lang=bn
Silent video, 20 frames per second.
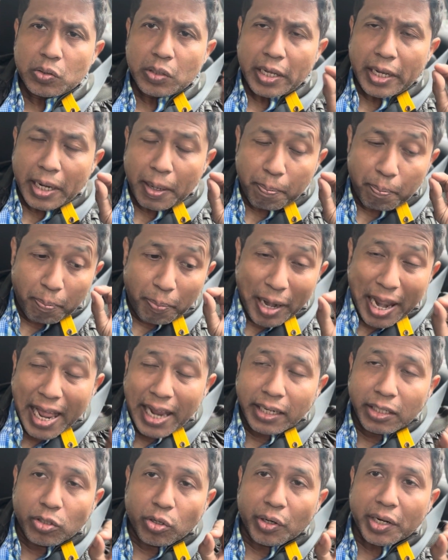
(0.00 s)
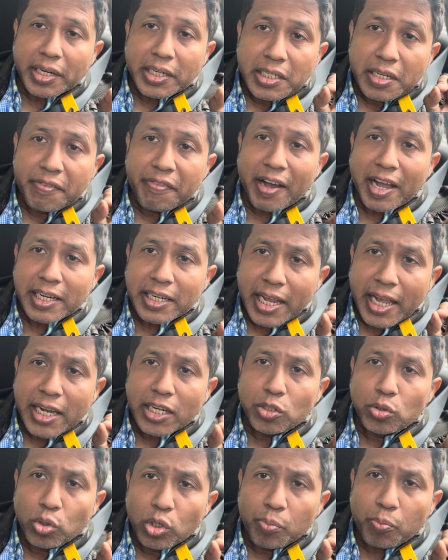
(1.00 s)
এরা প্ল্যান করে ডিভাইড অ্যান্ড
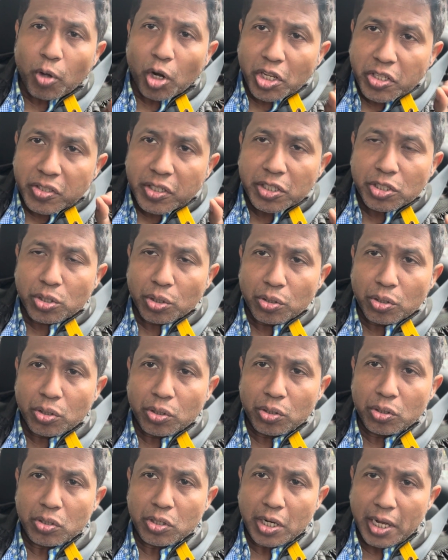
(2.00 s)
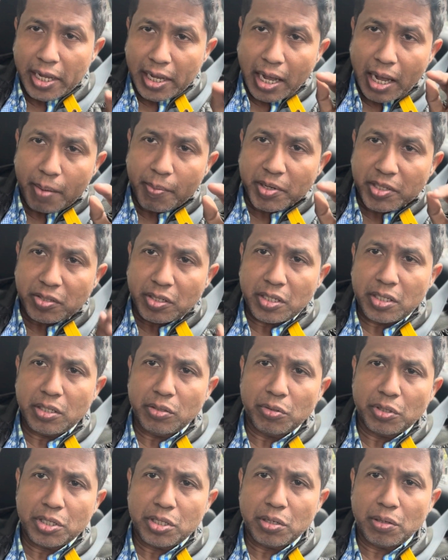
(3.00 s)
রুল পলিসির জন্য এই হামাস সৃষ্টি
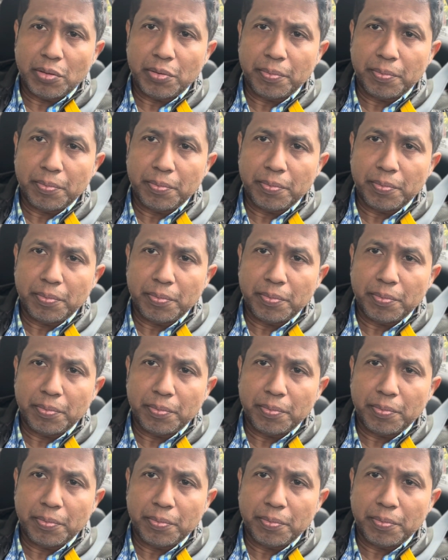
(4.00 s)
করেছিল